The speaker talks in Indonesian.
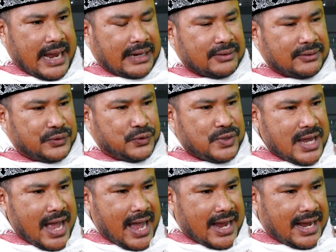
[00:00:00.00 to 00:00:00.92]
yang
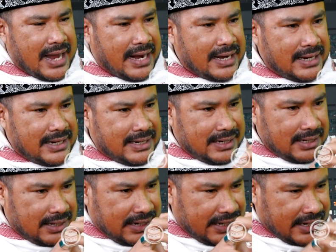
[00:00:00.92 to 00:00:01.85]
tentunya akan
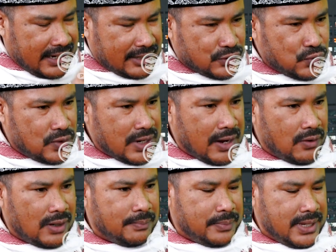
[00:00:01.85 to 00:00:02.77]
dilirik juga
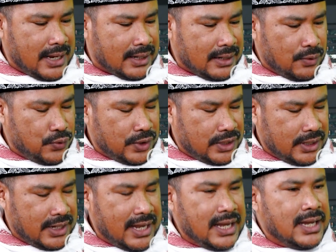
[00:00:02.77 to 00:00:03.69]
oleh pihak
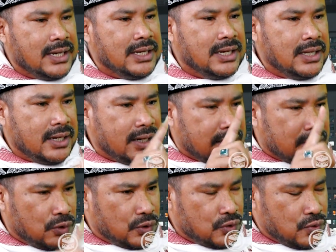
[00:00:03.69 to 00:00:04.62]
Yahudi,
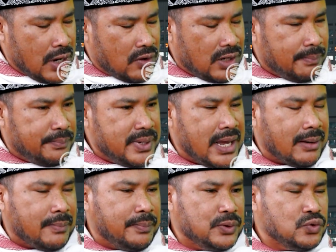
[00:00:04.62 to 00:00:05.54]
dilirik juga oleh hmm.
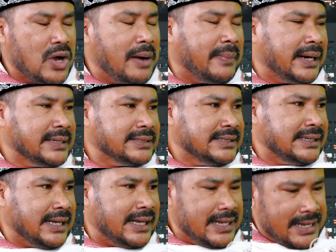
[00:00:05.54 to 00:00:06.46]
pihak pejuang
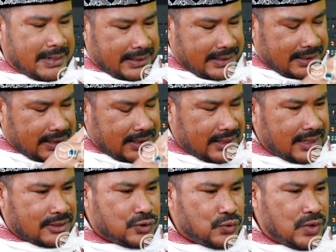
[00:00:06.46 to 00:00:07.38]
Palestina,
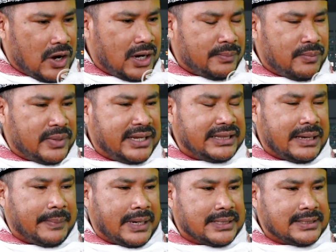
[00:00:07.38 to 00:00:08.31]
dilirik juga oleh
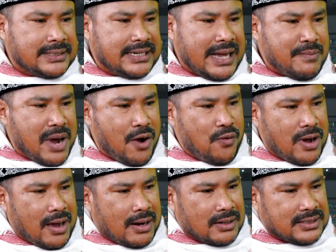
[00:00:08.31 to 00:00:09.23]
pemerintah Palestina
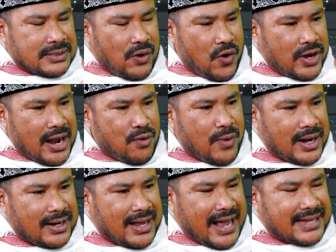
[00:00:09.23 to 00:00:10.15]
bahwa seorang
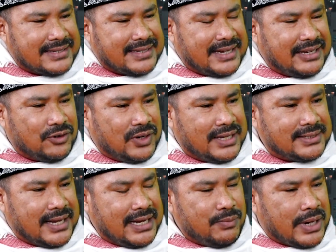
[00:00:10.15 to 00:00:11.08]
warga asing
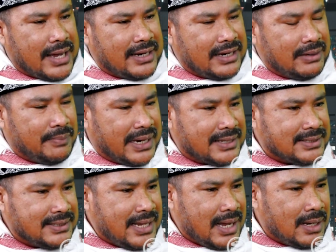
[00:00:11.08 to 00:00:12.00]
Indonesia ini berada di
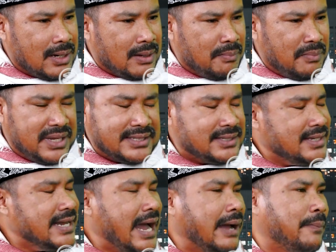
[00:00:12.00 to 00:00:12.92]
Palestina,
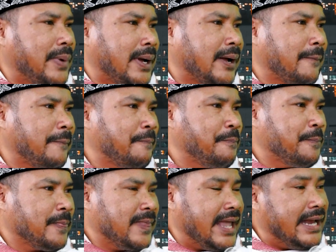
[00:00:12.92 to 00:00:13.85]
misinya apa?
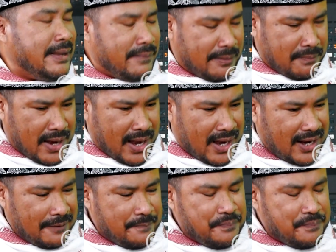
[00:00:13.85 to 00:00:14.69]
Yeah. Jadi memang